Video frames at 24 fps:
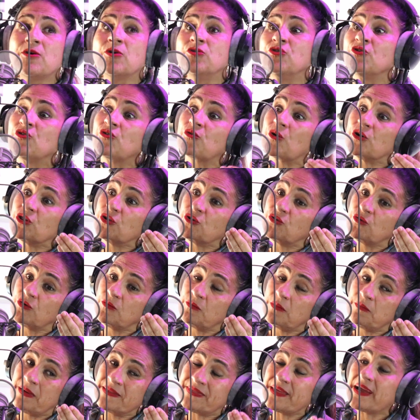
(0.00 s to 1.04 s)
cuando,
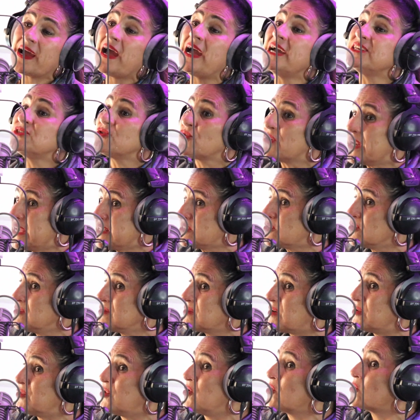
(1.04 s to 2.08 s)
matan a Jesucristo,
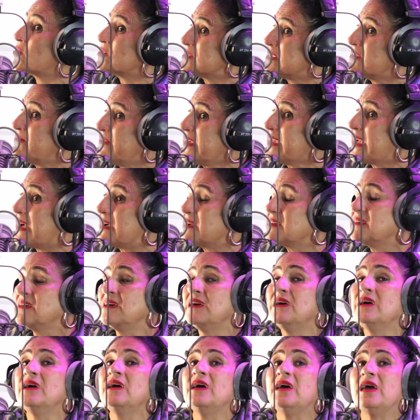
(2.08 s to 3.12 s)
cuando lo crucifican,
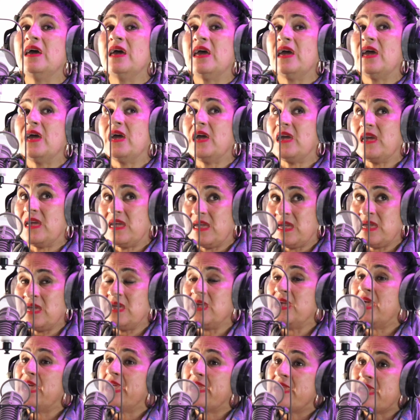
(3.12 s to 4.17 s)

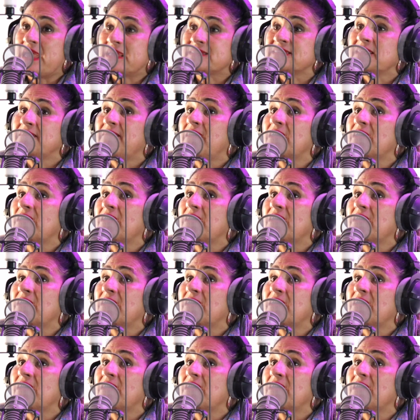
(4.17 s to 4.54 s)
y ella se